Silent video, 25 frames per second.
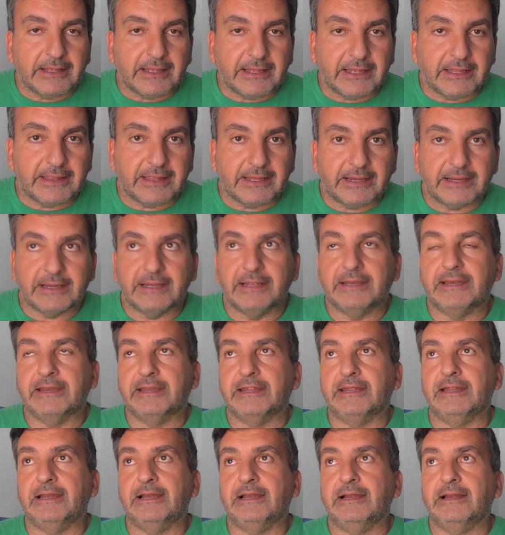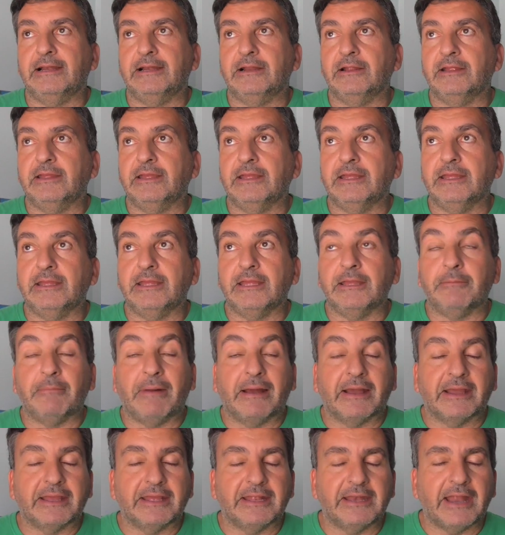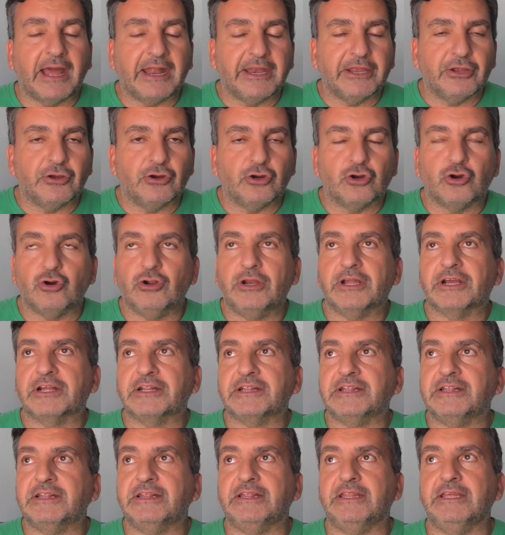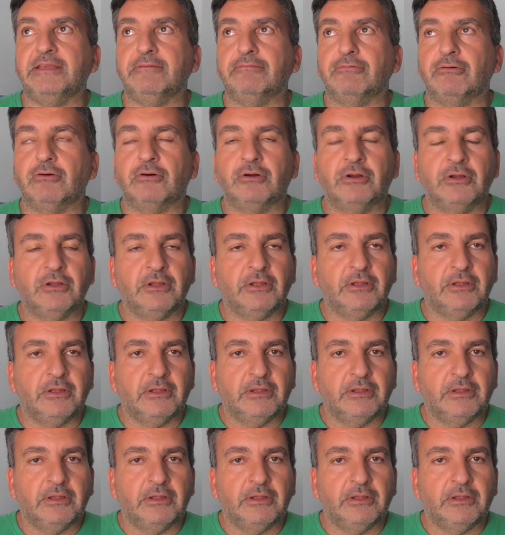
quedan en el imaginario colectivo